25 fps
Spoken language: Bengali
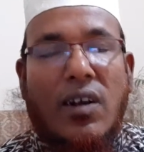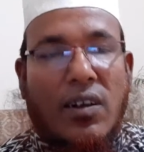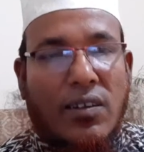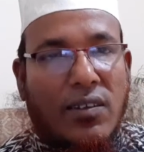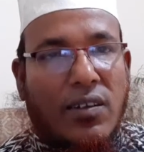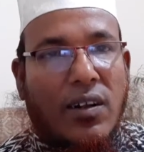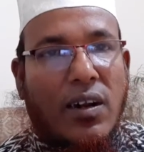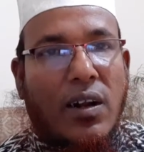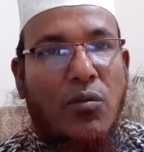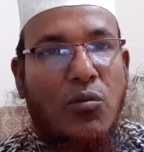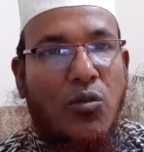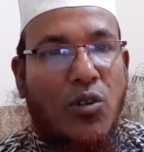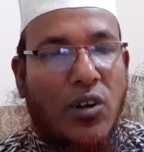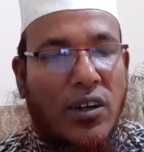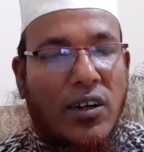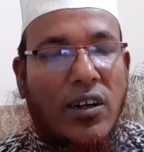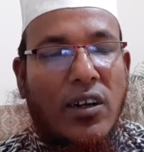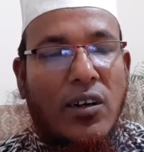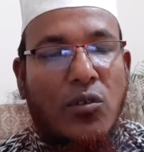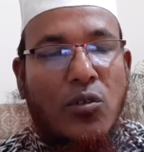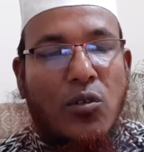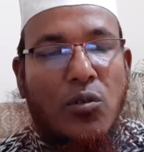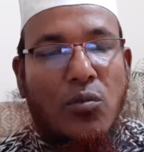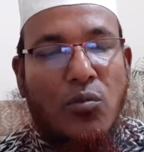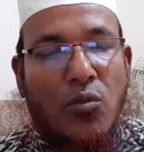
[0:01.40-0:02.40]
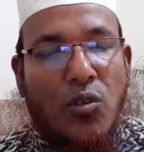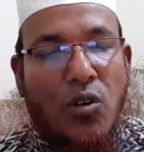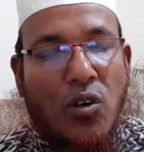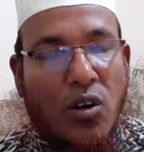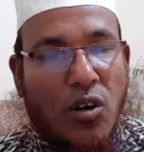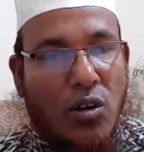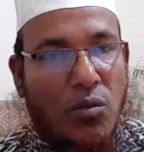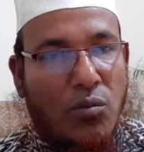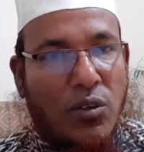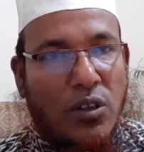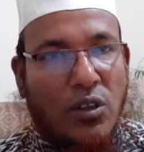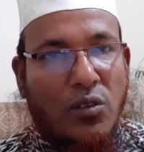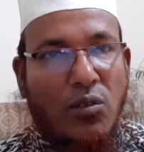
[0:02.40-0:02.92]
আসসালামু আলাইকুম
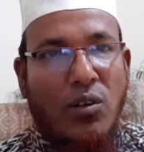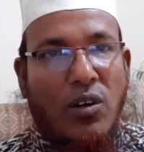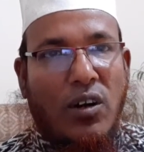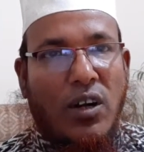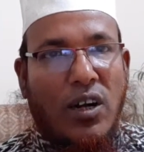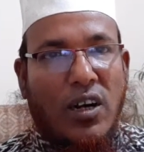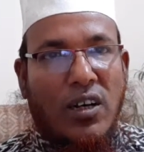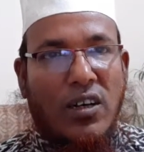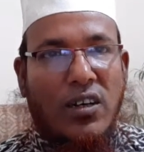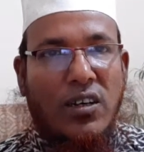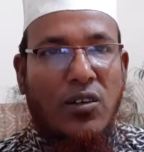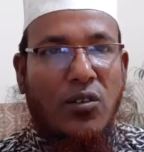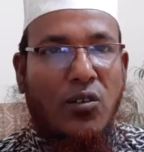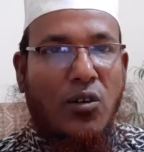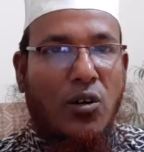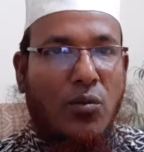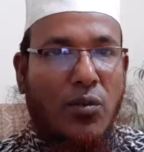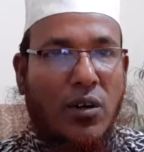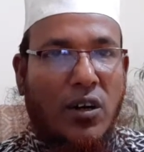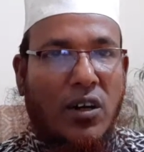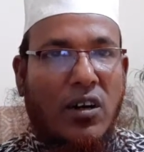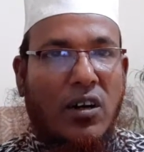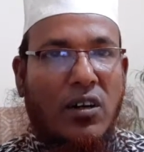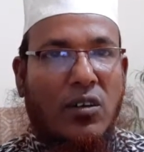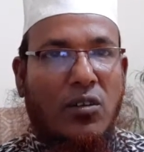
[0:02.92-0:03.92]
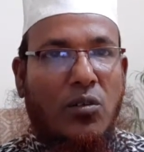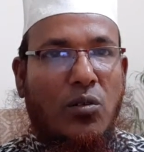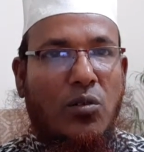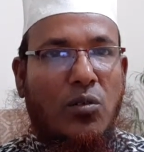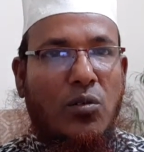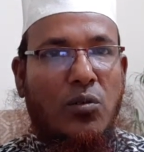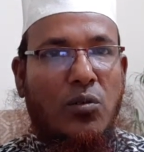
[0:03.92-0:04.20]
ওরহমতুল্লাহি ওবরকাত